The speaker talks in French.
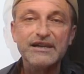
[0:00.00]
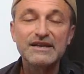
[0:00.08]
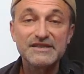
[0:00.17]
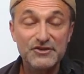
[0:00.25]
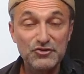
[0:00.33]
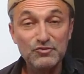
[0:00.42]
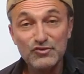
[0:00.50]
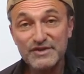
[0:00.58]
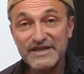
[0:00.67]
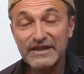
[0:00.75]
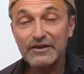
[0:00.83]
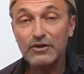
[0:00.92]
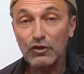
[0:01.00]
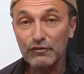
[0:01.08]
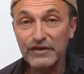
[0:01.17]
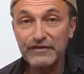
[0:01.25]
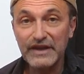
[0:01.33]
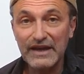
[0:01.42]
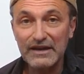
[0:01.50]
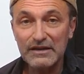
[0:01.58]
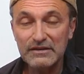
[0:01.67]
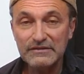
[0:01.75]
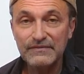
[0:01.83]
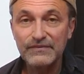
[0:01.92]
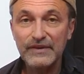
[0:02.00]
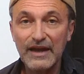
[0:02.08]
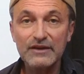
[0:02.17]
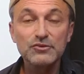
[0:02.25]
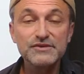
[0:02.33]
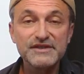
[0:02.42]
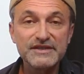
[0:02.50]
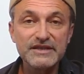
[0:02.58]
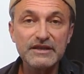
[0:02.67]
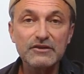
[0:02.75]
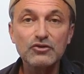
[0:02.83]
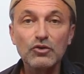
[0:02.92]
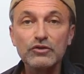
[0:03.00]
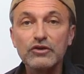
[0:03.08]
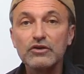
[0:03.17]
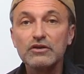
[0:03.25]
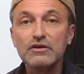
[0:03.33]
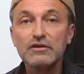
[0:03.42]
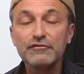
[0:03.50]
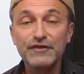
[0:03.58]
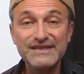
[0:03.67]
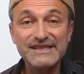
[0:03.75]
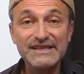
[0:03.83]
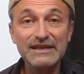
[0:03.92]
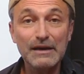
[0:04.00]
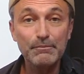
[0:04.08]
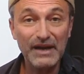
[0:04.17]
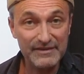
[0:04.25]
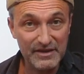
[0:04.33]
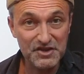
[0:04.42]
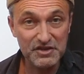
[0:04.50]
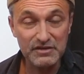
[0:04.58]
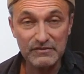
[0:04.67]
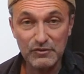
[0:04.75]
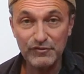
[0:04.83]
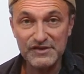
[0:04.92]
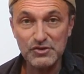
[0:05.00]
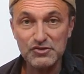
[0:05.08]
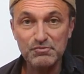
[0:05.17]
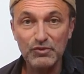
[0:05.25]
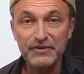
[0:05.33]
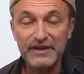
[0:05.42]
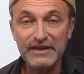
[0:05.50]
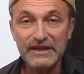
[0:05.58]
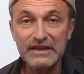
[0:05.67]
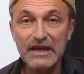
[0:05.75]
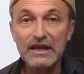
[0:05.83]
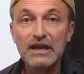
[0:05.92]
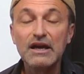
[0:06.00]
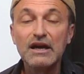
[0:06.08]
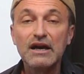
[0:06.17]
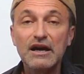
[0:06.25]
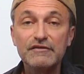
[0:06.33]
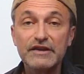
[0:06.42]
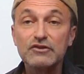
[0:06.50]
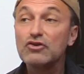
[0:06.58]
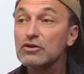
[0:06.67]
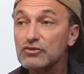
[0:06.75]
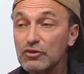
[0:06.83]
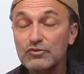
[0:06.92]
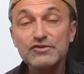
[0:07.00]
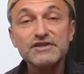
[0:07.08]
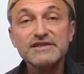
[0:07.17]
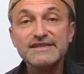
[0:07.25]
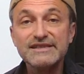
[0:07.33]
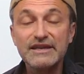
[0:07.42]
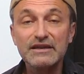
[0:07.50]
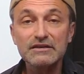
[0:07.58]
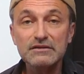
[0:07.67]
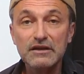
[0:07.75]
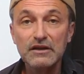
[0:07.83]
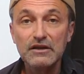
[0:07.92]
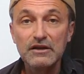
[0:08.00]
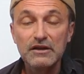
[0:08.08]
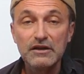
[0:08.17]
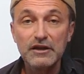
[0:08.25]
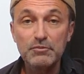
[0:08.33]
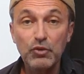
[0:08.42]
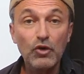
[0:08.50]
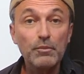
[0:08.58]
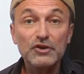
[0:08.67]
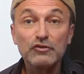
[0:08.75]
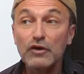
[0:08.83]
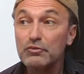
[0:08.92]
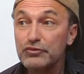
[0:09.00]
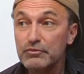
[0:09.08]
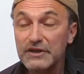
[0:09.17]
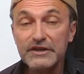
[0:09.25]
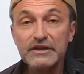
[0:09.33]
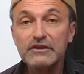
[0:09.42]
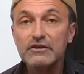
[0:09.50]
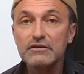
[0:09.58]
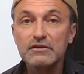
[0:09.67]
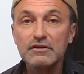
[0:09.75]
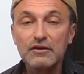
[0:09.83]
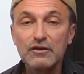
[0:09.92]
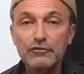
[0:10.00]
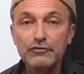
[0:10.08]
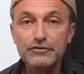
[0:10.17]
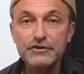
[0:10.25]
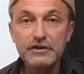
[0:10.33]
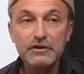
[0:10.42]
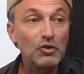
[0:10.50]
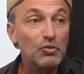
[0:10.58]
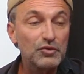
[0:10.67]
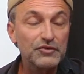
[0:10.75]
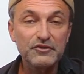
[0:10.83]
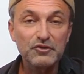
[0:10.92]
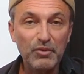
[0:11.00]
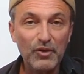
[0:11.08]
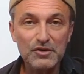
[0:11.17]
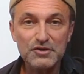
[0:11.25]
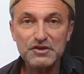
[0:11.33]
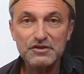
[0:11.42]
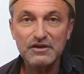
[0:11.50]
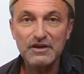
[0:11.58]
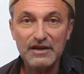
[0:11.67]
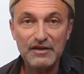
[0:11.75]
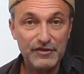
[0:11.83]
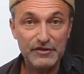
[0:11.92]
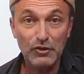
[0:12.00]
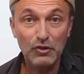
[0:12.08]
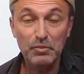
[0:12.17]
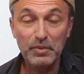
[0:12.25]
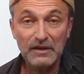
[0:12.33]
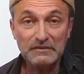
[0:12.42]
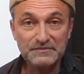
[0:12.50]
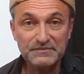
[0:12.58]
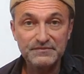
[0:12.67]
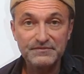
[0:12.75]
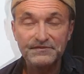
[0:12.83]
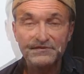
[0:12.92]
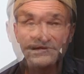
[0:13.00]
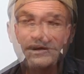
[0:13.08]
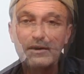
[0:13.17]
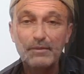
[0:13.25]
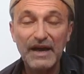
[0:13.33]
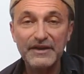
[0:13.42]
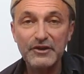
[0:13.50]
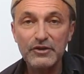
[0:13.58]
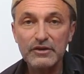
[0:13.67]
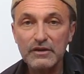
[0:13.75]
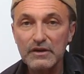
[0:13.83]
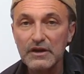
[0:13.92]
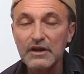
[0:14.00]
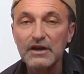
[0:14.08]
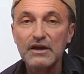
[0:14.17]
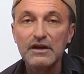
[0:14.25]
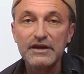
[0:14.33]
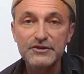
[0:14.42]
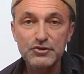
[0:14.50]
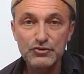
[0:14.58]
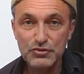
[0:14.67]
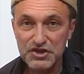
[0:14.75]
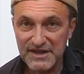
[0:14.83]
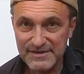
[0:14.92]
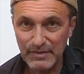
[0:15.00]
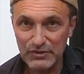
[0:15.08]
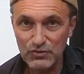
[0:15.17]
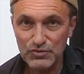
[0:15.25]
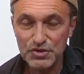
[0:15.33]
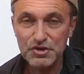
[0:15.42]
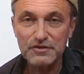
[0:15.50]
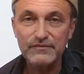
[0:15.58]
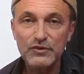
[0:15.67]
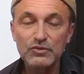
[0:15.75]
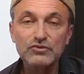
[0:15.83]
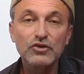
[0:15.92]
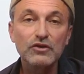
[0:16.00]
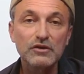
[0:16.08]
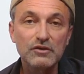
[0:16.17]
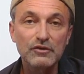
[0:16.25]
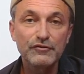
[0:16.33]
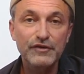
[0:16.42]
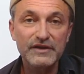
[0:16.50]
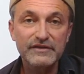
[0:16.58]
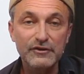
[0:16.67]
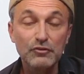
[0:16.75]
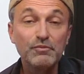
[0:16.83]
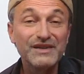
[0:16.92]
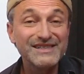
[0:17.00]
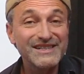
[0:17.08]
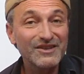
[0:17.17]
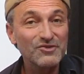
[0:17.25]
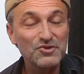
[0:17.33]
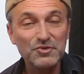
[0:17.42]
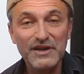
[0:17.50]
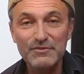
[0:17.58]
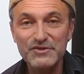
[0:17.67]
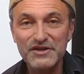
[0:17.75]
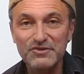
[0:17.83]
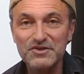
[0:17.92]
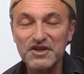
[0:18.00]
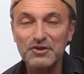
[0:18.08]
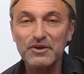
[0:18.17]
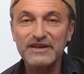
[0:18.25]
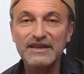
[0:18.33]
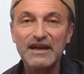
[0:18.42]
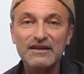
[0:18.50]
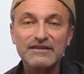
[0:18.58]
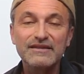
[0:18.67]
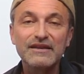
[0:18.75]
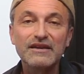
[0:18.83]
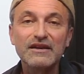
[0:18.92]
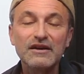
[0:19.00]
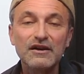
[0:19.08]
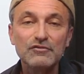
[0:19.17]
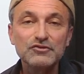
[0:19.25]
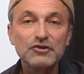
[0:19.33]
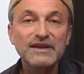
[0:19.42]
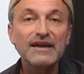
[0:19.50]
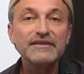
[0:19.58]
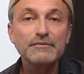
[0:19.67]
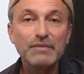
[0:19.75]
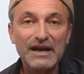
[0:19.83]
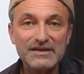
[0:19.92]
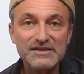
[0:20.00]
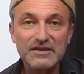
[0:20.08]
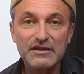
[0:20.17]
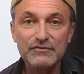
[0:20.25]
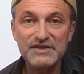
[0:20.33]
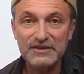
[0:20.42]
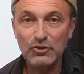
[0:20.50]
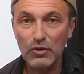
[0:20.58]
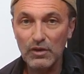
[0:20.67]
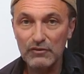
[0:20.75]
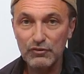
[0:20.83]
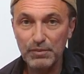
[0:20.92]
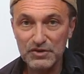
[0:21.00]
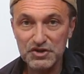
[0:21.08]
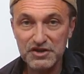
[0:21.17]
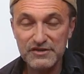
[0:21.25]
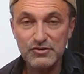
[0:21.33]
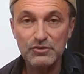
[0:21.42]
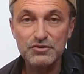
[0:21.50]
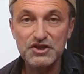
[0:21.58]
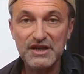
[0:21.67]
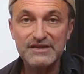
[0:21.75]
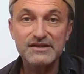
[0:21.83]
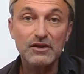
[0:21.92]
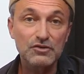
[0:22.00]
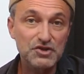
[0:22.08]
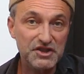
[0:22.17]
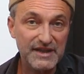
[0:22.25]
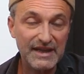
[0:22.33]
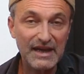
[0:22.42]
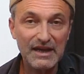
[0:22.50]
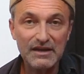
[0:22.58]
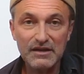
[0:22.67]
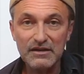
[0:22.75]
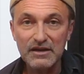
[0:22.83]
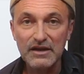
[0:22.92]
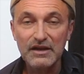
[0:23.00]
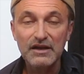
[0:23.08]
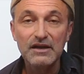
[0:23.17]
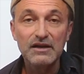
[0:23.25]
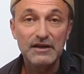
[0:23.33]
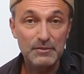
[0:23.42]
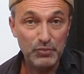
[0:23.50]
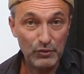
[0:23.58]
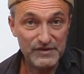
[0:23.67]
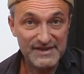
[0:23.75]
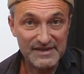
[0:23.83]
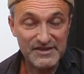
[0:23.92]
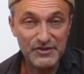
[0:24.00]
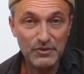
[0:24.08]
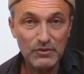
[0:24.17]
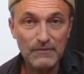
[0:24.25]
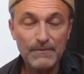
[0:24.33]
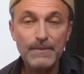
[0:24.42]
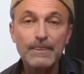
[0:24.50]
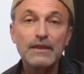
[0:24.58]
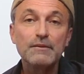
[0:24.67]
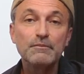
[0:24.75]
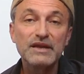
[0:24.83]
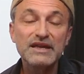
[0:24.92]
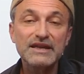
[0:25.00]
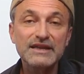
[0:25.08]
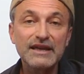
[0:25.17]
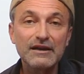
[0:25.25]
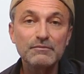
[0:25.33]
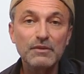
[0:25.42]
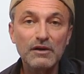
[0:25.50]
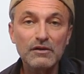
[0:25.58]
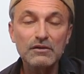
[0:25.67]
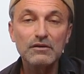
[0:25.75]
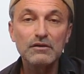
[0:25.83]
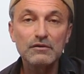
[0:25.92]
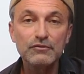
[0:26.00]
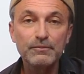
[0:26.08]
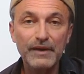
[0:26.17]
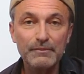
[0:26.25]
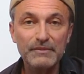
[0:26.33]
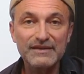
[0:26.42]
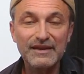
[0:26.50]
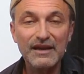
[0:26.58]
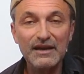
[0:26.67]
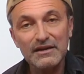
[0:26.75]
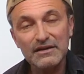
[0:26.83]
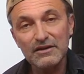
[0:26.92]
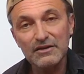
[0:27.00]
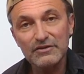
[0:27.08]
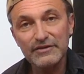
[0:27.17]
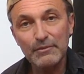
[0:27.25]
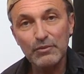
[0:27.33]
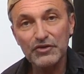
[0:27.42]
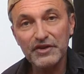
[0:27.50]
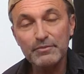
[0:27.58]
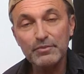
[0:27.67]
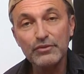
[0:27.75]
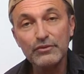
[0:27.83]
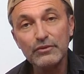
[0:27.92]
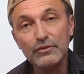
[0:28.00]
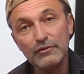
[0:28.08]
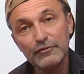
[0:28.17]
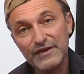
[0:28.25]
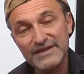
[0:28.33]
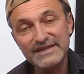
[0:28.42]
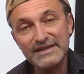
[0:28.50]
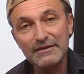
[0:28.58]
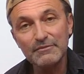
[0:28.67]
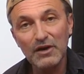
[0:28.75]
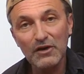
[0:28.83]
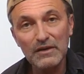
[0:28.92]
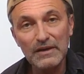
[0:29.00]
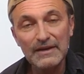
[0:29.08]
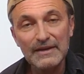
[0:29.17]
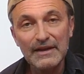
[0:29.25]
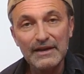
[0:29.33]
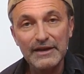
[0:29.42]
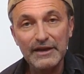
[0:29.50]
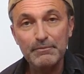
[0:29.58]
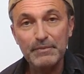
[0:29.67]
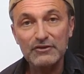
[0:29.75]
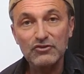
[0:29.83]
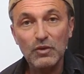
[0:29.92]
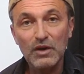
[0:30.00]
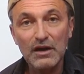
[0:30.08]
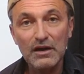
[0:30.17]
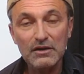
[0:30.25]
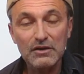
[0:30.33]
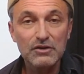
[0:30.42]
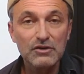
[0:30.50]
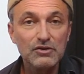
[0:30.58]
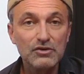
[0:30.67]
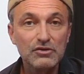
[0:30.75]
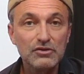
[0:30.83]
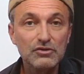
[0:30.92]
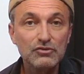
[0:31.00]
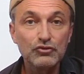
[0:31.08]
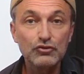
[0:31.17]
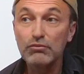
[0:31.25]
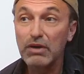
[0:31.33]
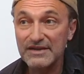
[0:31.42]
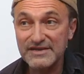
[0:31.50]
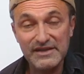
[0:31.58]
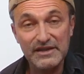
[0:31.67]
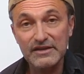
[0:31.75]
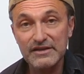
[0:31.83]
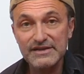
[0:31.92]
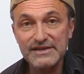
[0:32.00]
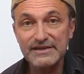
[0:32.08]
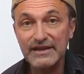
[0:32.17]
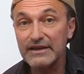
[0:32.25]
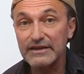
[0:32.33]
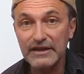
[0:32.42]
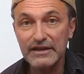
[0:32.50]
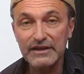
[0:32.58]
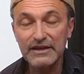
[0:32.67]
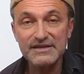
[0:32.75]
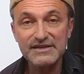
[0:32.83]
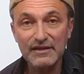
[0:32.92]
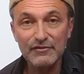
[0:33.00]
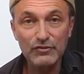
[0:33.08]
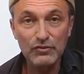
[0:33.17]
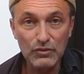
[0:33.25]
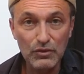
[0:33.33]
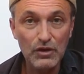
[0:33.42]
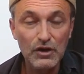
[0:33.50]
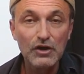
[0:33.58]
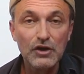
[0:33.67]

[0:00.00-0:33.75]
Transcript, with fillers: C'est une musique conviviale, acoustique, donc euh, facile à partager de façon spontanée, avec d'autres musiciens, et pourquoi pas devant un public, il composé de proches à la fin d'un repas. Par ailleurs, L'étude du jazz manouche, outre le fait et le plaisir de jouer la musique de Django Reinhardt, vous donnera des bases qui vous aideront à vous pencher sur le jazz en général, l'improvisation, mais également euh, vous permettra euh, d'aborder plus facilement les répertoires euh, de Brassens, Trainé, Aznavour,